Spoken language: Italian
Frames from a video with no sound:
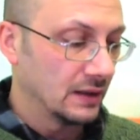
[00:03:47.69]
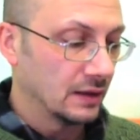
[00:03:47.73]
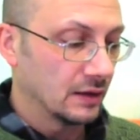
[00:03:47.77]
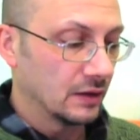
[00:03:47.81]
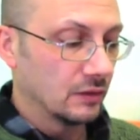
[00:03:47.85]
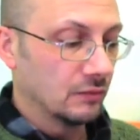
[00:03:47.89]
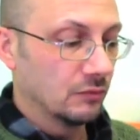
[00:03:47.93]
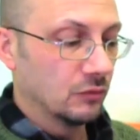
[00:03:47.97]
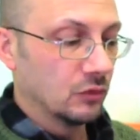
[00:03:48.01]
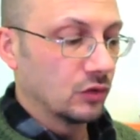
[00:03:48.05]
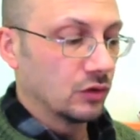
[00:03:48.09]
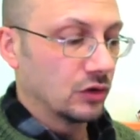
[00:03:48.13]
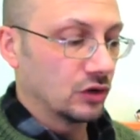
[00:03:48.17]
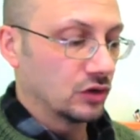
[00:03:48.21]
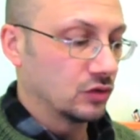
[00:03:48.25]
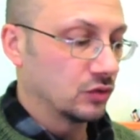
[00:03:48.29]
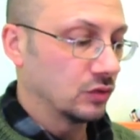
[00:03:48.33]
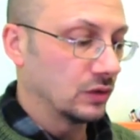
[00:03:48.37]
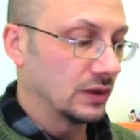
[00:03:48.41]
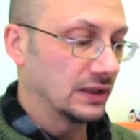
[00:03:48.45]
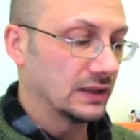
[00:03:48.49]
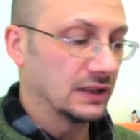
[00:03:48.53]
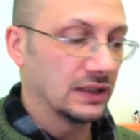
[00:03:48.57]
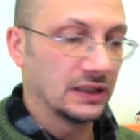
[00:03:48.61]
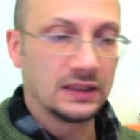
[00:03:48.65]
comunque su
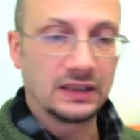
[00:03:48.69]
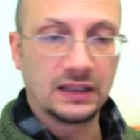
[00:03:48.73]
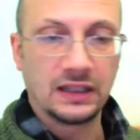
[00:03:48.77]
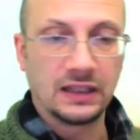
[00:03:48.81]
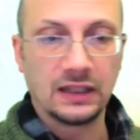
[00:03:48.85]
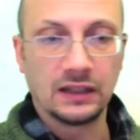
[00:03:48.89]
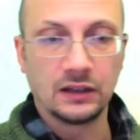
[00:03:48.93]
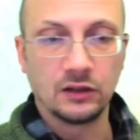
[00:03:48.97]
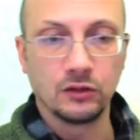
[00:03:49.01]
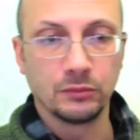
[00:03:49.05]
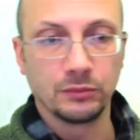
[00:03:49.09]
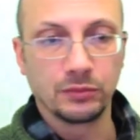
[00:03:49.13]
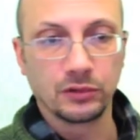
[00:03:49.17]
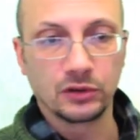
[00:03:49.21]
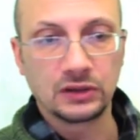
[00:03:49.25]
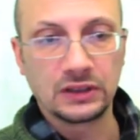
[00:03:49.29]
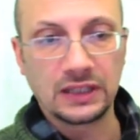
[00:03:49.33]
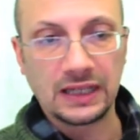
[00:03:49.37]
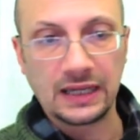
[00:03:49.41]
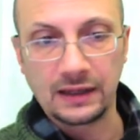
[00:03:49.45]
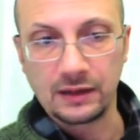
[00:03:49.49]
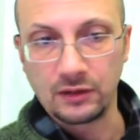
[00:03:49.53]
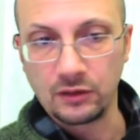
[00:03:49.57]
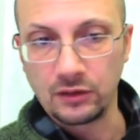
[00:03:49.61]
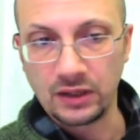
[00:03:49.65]
una testina di
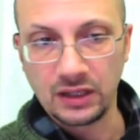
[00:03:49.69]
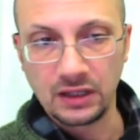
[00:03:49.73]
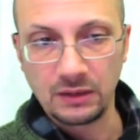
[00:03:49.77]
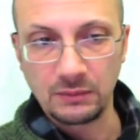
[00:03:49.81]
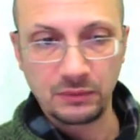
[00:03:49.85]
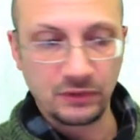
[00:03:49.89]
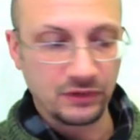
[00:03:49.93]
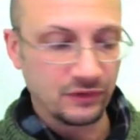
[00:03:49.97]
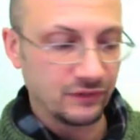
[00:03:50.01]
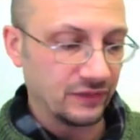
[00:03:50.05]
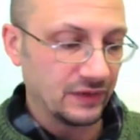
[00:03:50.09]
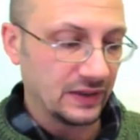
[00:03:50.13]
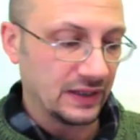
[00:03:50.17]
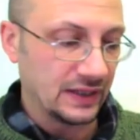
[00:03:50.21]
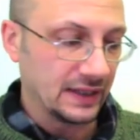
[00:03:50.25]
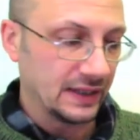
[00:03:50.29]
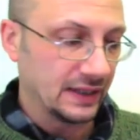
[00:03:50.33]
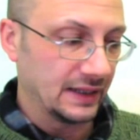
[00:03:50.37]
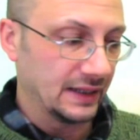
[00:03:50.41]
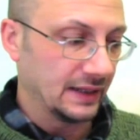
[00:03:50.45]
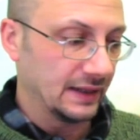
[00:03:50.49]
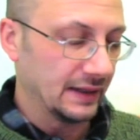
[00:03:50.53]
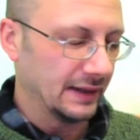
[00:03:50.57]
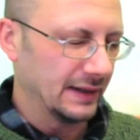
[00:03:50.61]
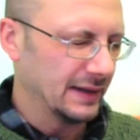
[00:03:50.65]
importante non è che puoi
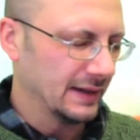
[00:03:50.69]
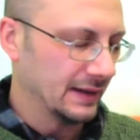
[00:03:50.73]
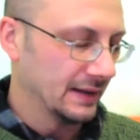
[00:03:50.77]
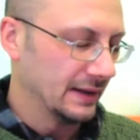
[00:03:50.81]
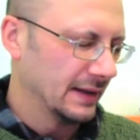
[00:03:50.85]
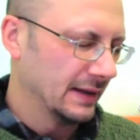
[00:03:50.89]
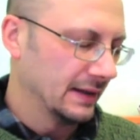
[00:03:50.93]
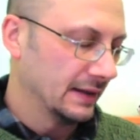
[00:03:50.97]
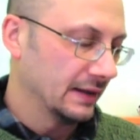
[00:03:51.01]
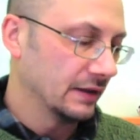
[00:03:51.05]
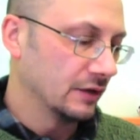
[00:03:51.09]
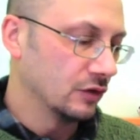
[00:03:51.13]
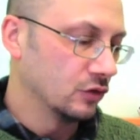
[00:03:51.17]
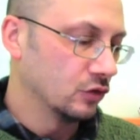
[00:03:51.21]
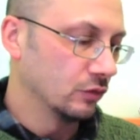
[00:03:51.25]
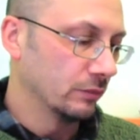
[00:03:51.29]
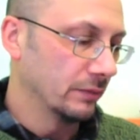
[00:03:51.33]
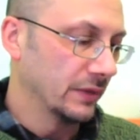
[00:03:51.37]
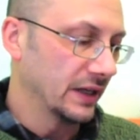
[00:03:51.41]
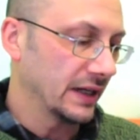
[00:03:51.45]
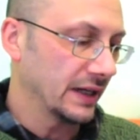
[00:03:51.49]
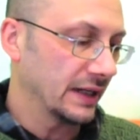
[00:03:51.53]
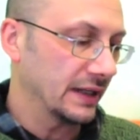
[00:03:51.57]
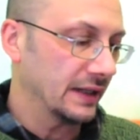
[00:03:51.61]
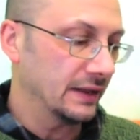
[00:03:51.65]
fare i
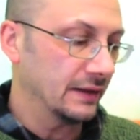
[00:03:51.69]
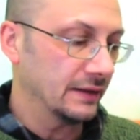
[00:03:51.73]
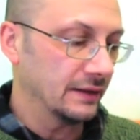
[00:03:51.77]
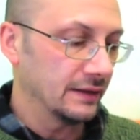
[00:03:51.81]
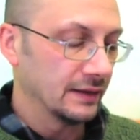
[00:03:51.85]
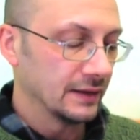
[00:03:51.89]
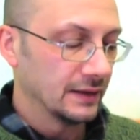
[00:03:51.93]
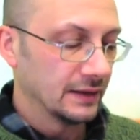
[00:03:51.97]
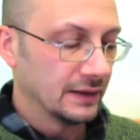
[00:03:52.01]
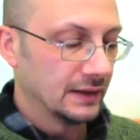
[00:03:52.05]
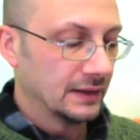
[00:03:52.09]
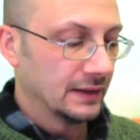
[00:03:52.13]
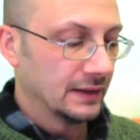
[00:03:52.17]
numeri